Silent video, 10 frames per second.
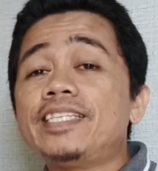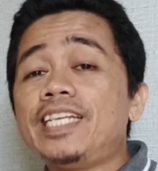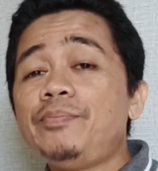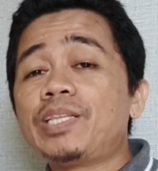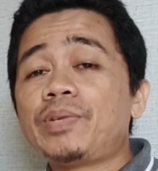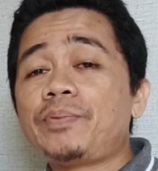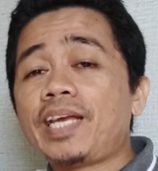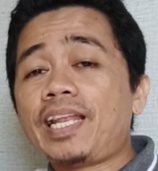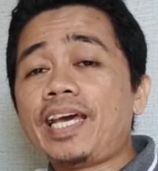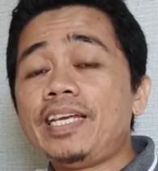Jadi buat teman-teman
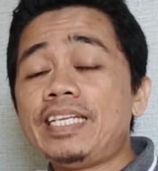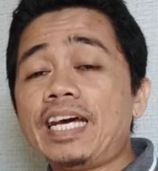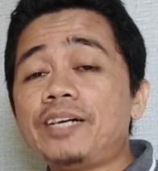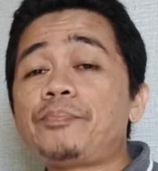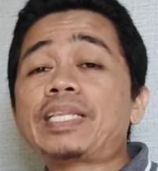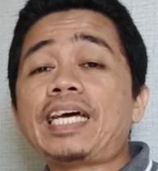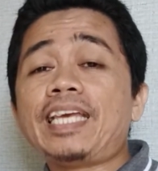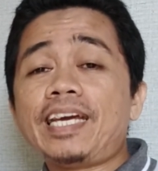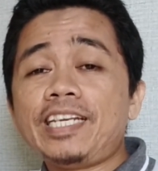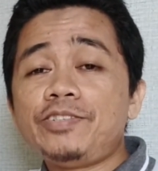yang lain yang
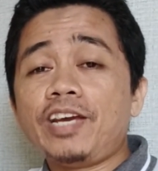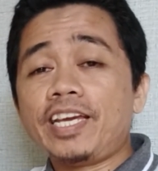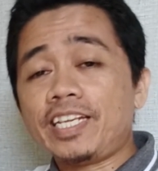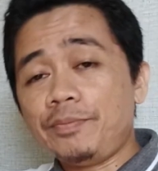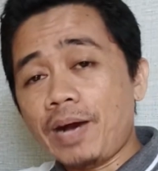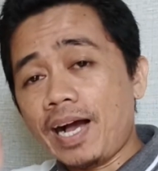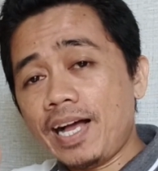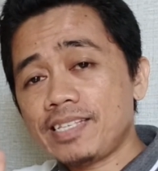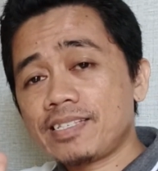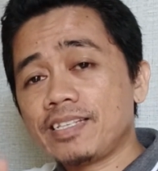pertanyaannya juga ingin
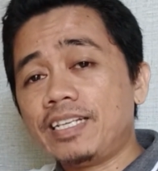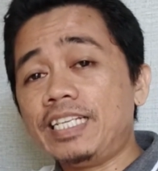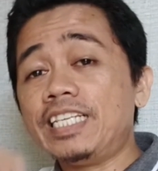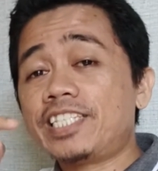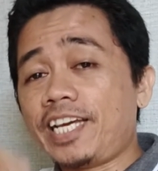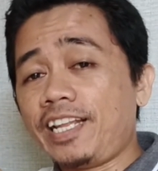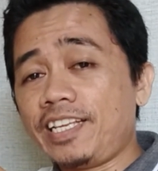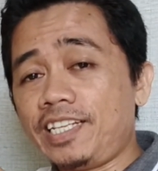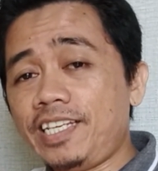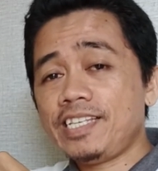dibahas di channel
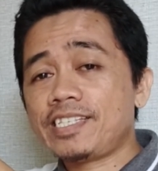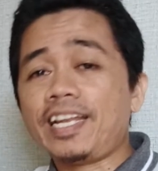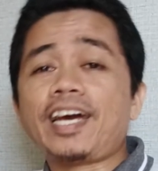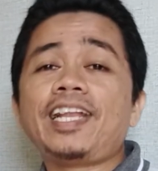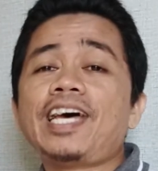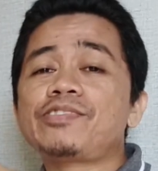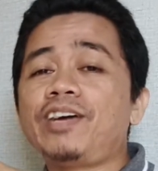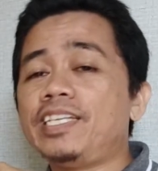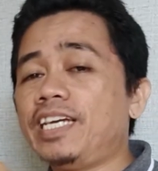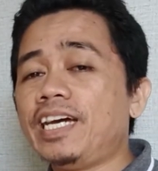ini, silahkan langsung
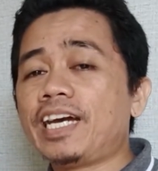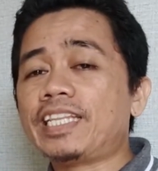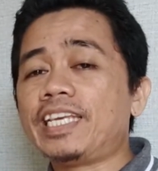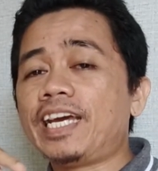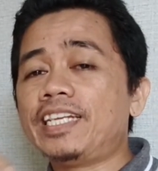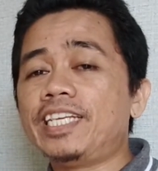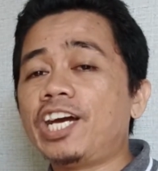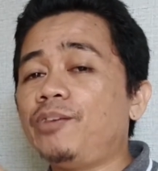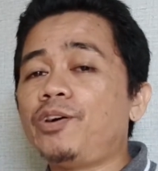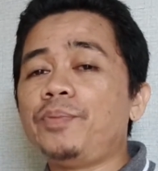aja ketikan di
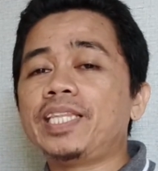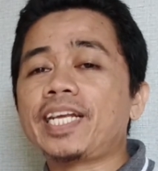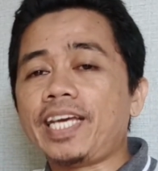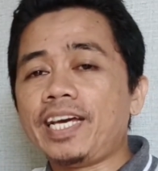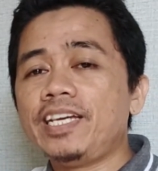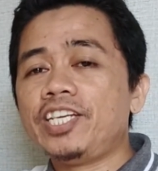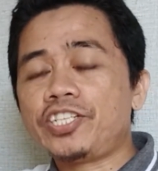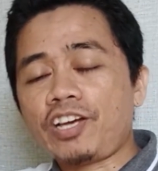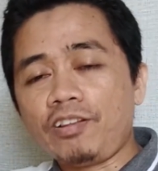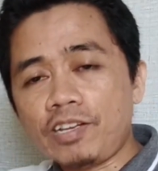kolom komentar ya.
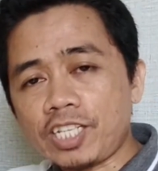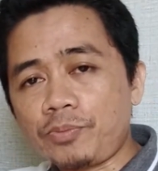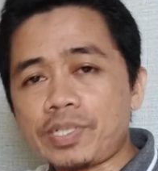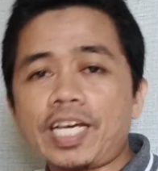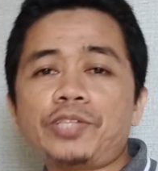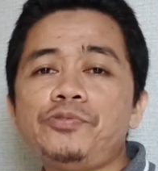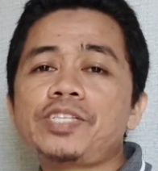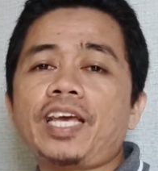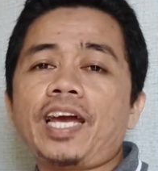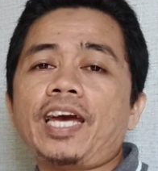Insya Allah satu persatu
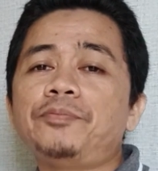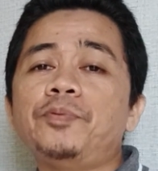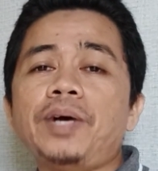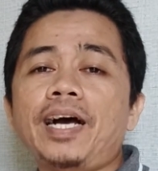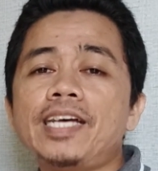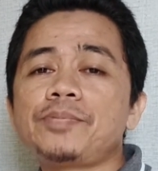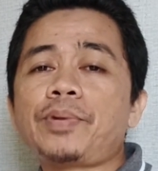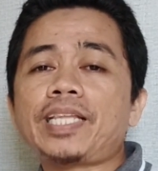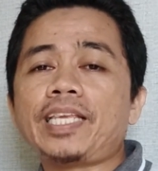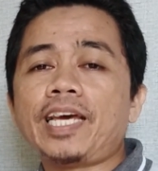saya akan membahas
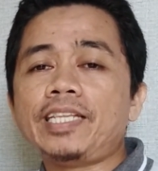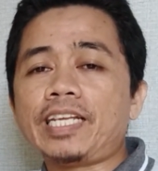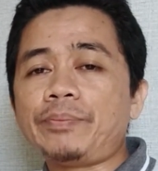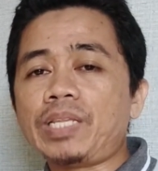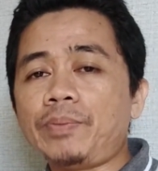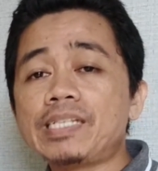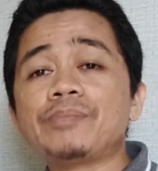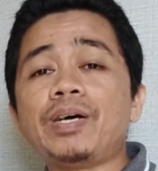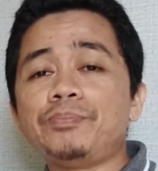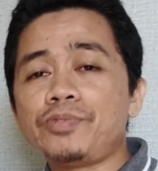pertanyaan dari teman-teman
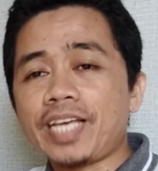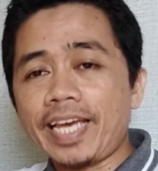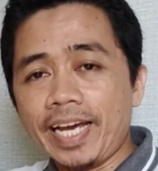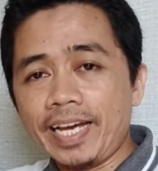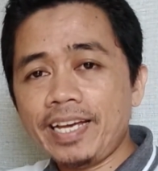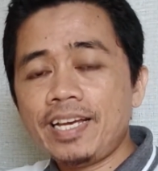semampu saya